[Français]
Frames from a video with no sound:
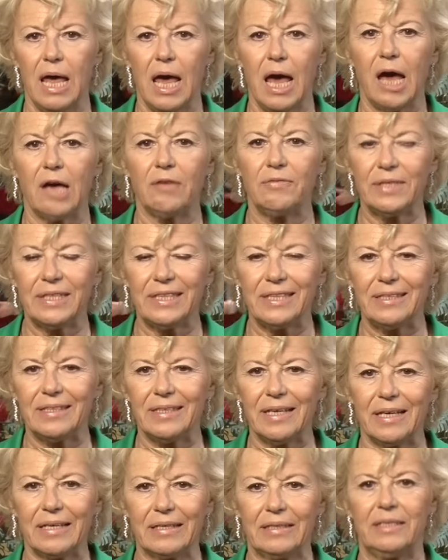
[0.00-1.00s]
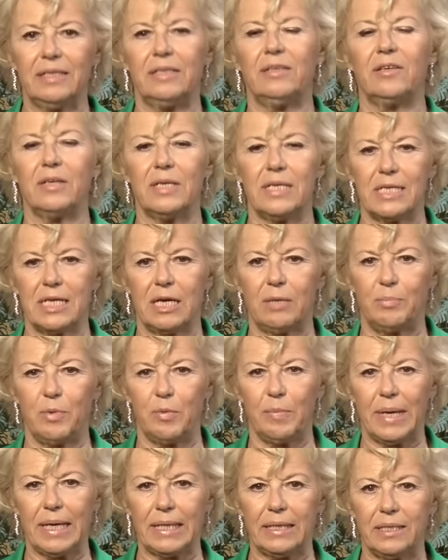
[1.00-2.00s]
avaient été arrêtés dans les
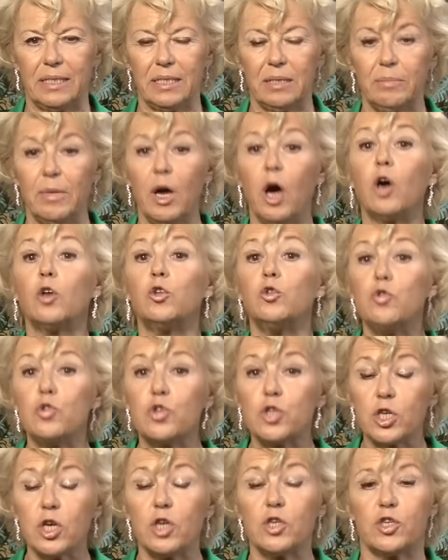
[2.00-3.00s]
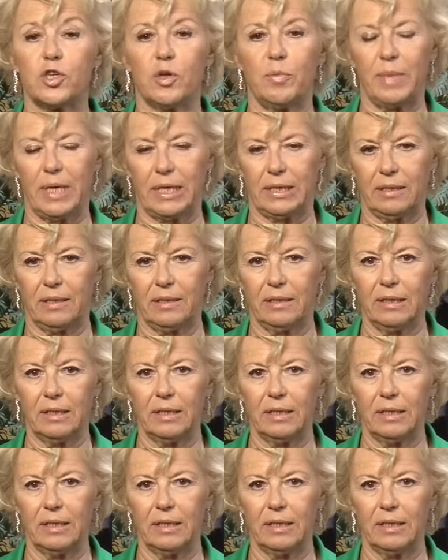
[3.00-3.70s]
Alpes-Maritimes en une seule semaine.